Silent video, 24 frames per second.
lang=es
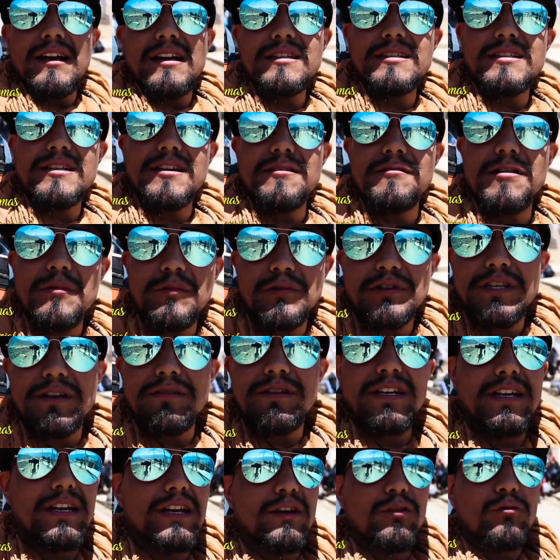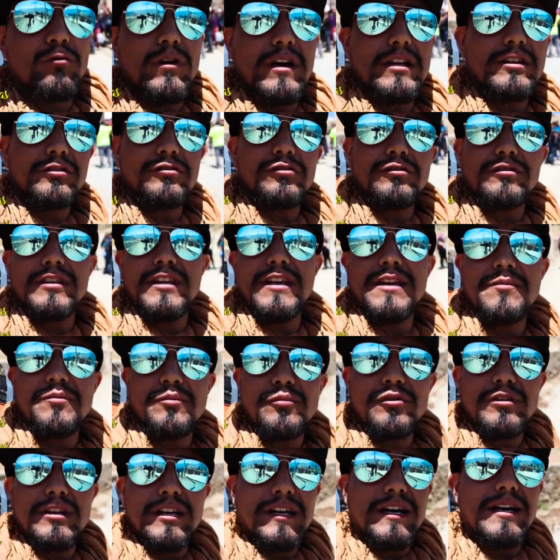que vamos a ver en cuánto tiempo
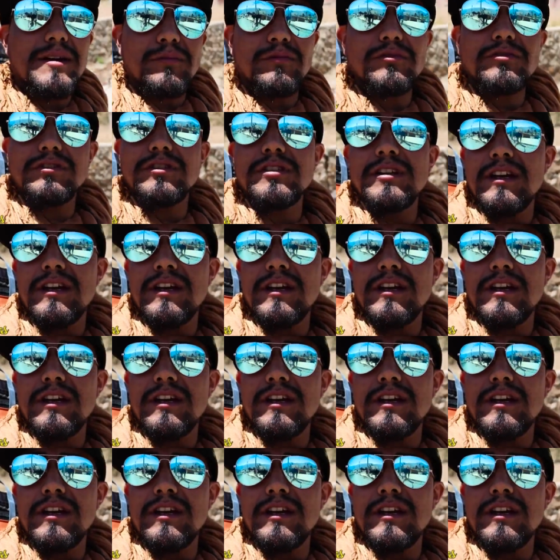llegamos.